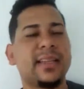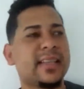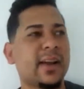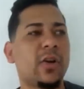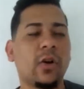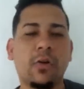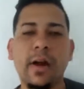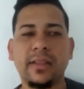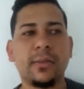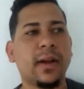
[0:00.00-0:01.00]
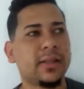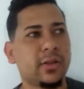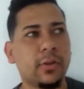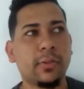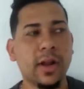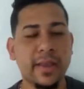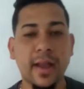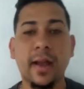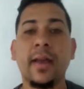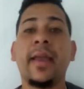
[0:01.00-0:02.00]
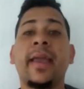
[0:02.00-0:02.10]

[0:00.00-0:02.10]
Le sacó los cuartos y me la tiró por allá.